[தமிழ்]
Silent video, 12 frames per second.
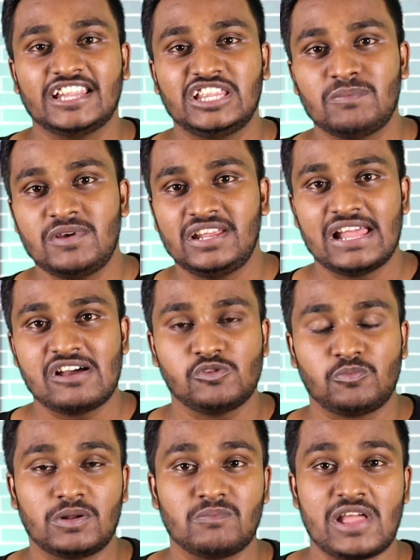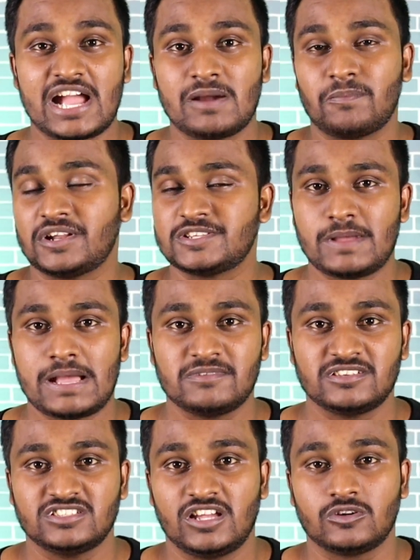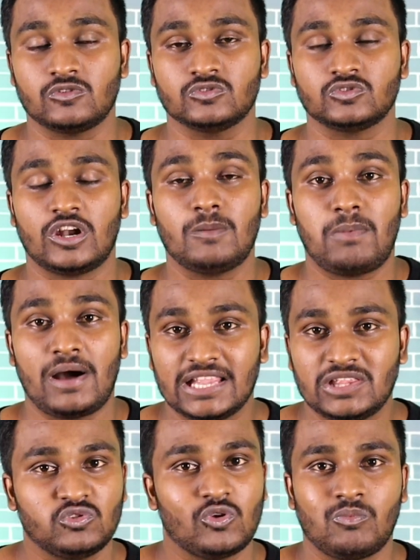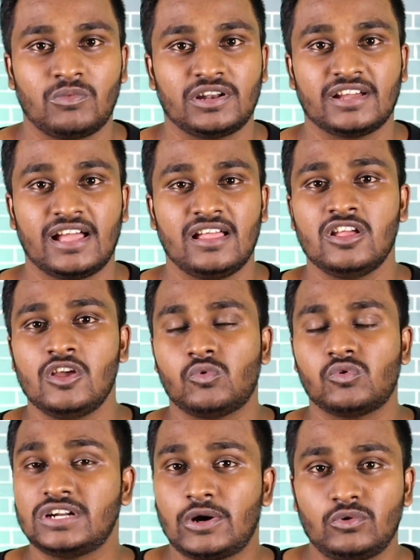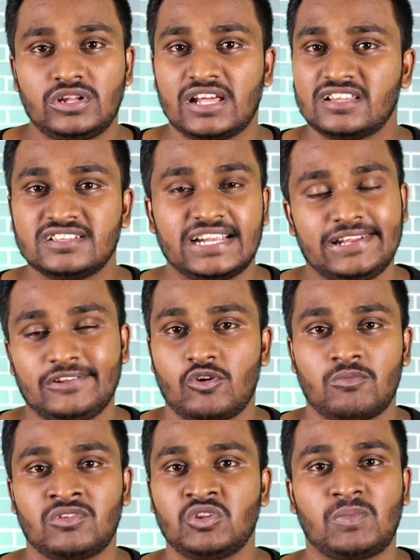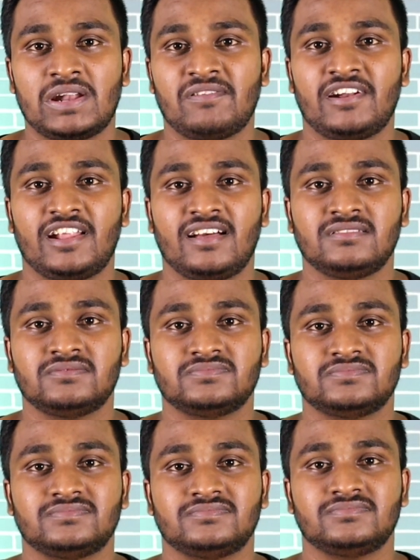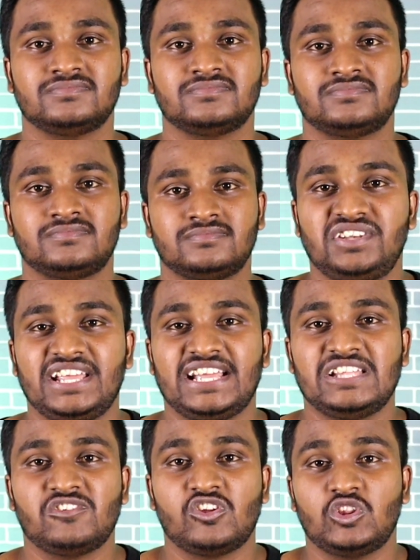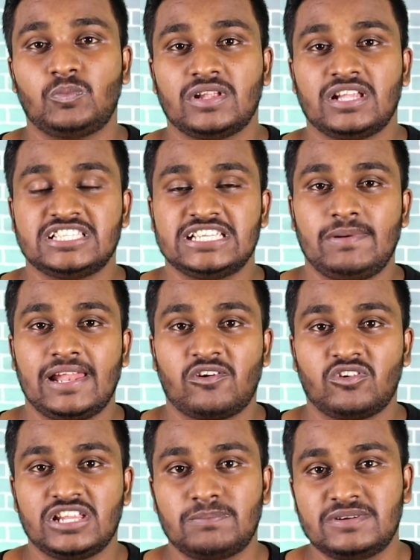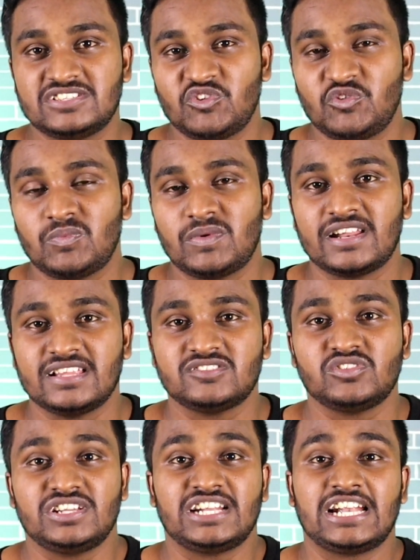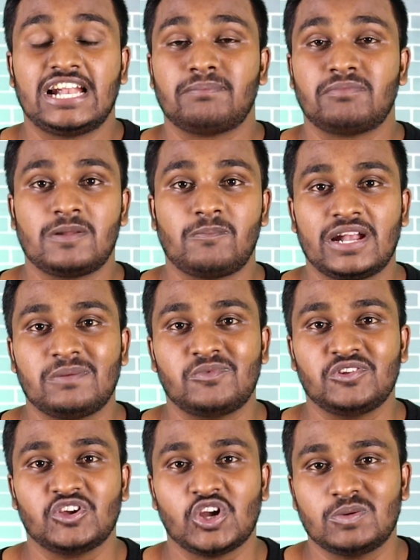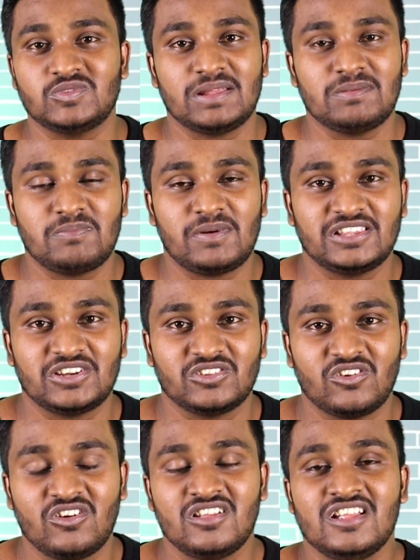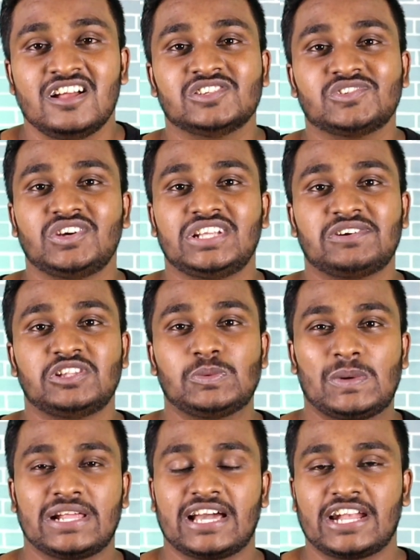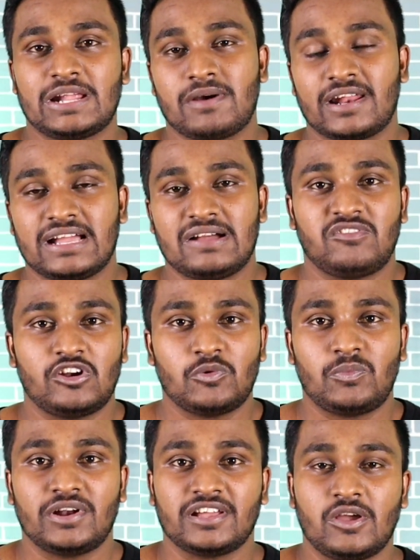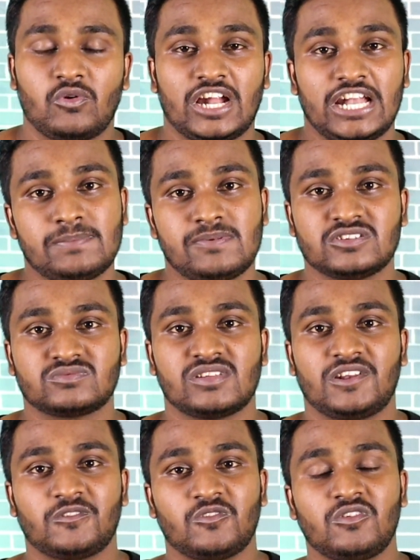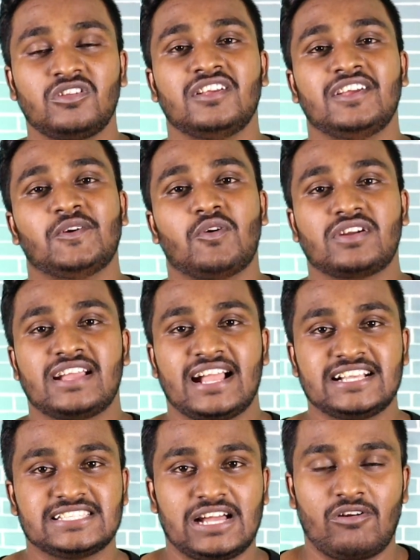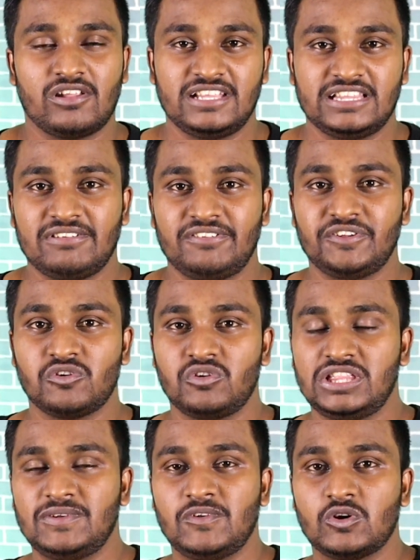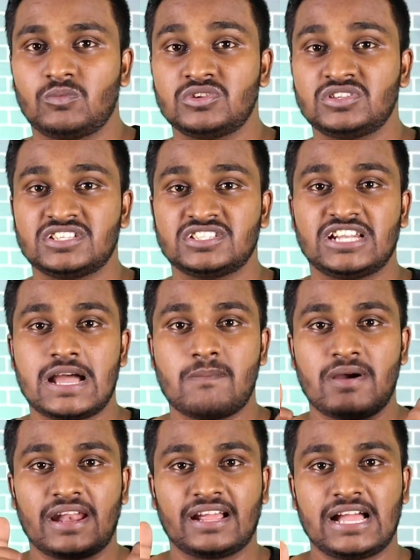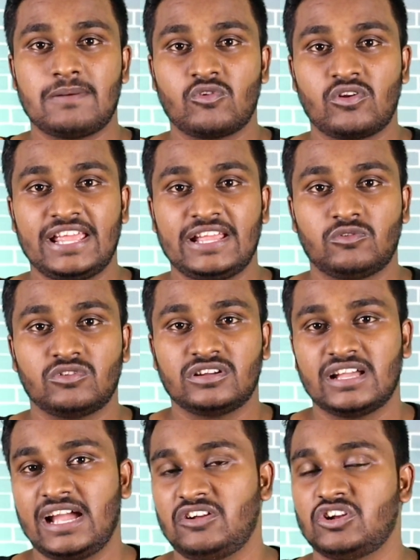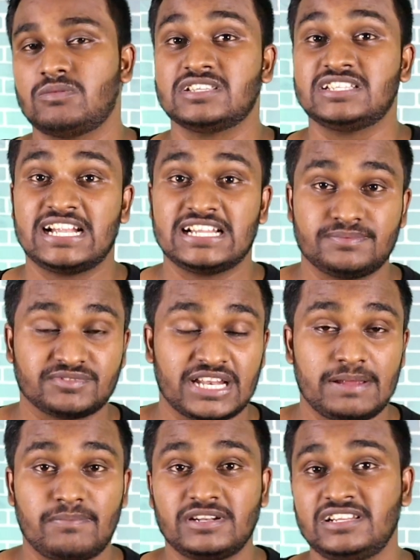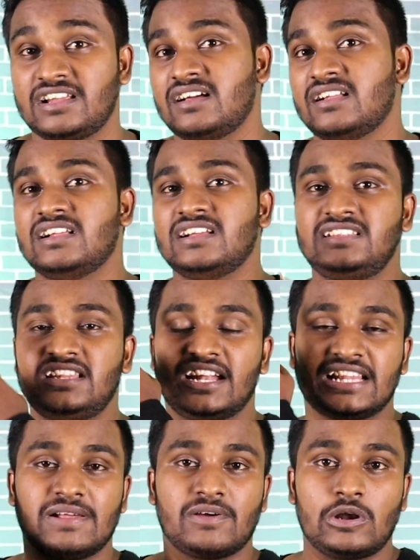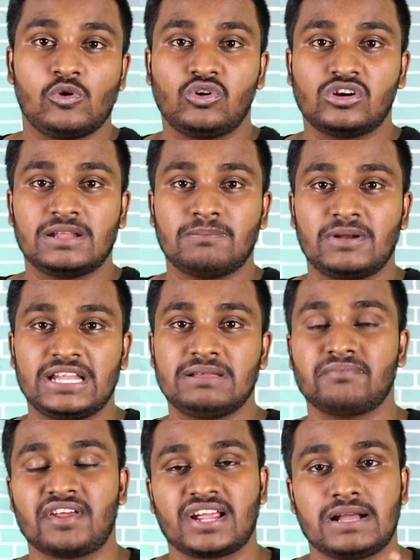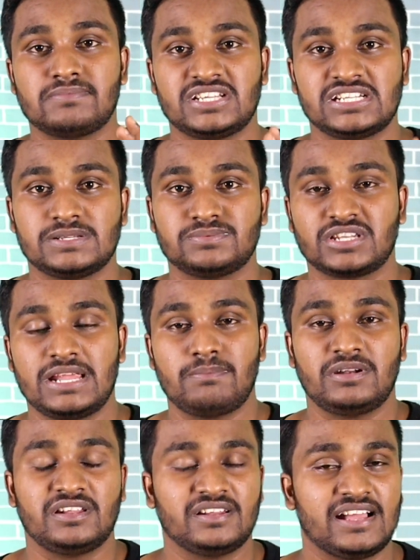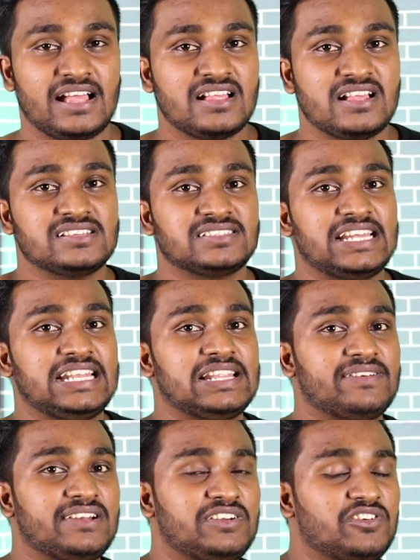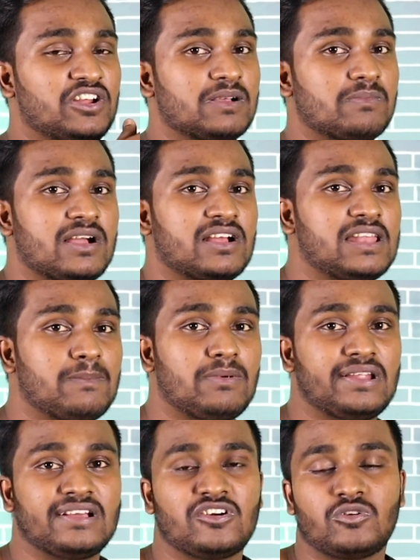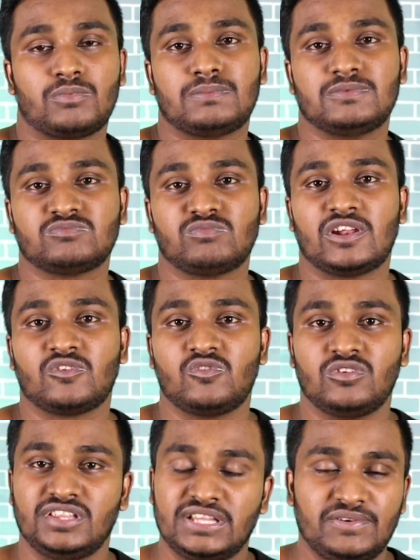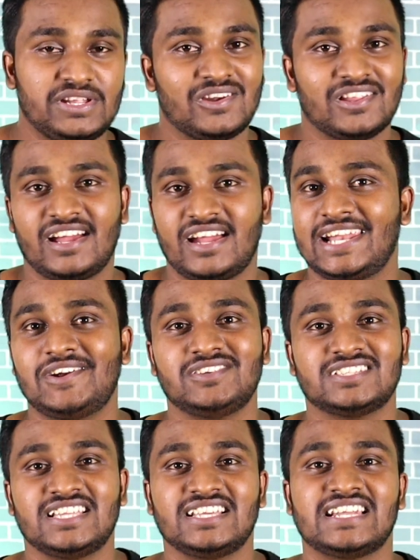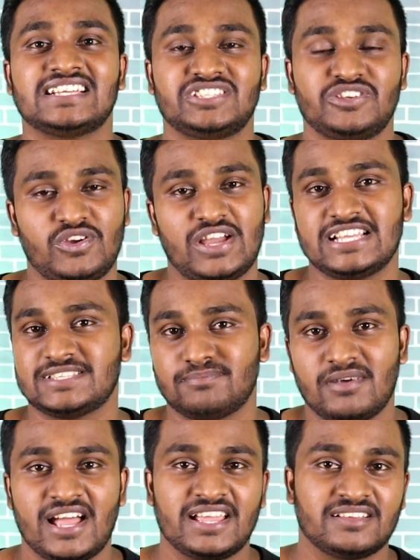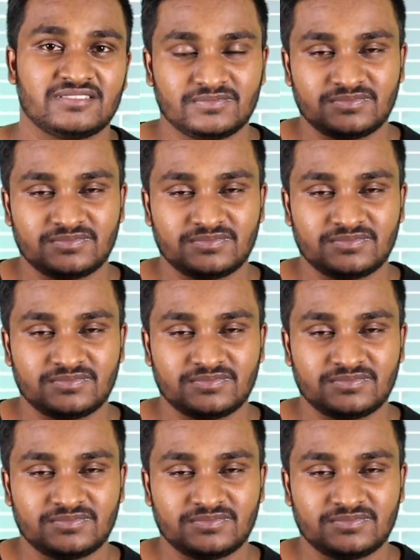அந்த மெயிலில் வந்து போனால் மேகப்பட ஸ்பேம் மெசேஜாக இருக்கும் ஸோ அதனால் பார்த்து வந்து ஓப்பன் பண்ணுங்கள் உங்களுக்கு டவுட்டாக இருந்தாலும் நீங்கள் ஓப்பன் வந்து பண்ண வேண்டாம் ஸோ இன்றைக்கி இந்த வீடியோ வந்து பார்த்தா ஜிமெயில் அக்கௌண்ட் வந்து எப்படி சேவ் பண்ணுறது ஸோ என்னென்னலாம் நம்மளால் பண்ண முடியும் அப்படின்னு எல்லாமே பார்த்துருந்தோம் ஸோ இதை வந்து பண்ண கரெக்டாக மறக்காமல் ஃபாலோ பண்ணுங்கள் உங்களுக்கு கண்டிப்பாக யூஸ்ஃபுல்லாக இருக்கும் ஓகே கைஸ் அவ்வளோதான் இந்த வீடியோ இந்த வீடியோ உங்களுக்கு பிடிச்சிருந்துச்சுன்னா மறக்காமல் ஒரு லைக் கொடுங்க இன்னும் நம்ம சேனல் சப்ஸ்கிரைப் பண்ணினா இந்த இடத்துல வர லோ கிளிக் பண்ணி மறக்காமல் சேனல் சப்ஸ்கிரைப் பண்ணிடுங்க சைடில் ஒரு ரெண்டு வீடியோ நீங்கள் பார்க்கலாம் பாருங்கள் ரொம்ப ரொம்ப யூஸ்ஃபுல்லாக இருக்கும் இந்த வீடியோவில் தான் இன்னொரு சந்திக்கிறேன் சி கைஸ் பாய்